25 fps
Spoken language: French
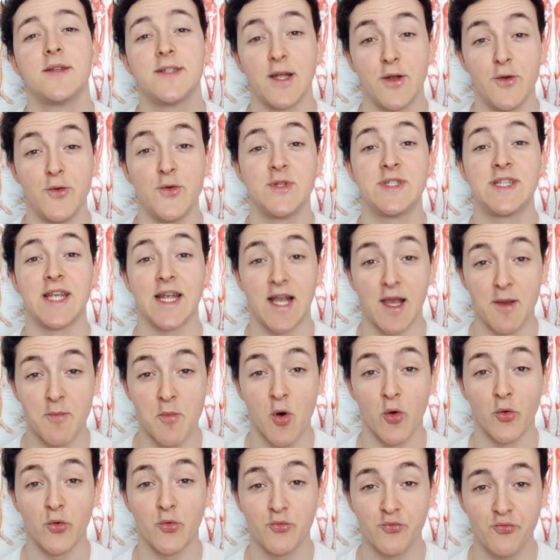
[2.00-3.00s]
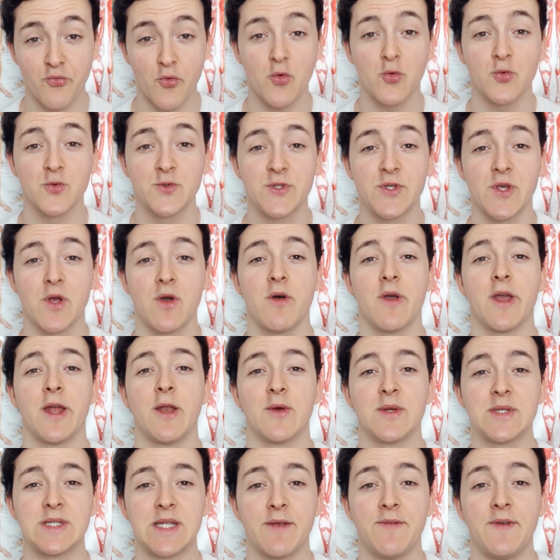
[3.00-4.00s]
Salut, c'est Clément, nouveau conscient et
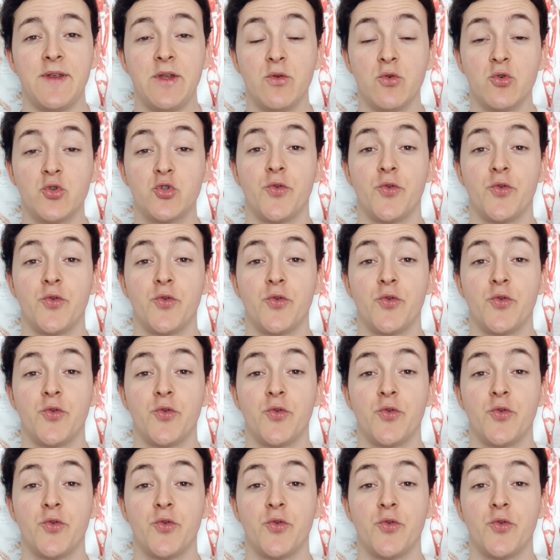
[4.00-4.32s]
dans cette vidéo,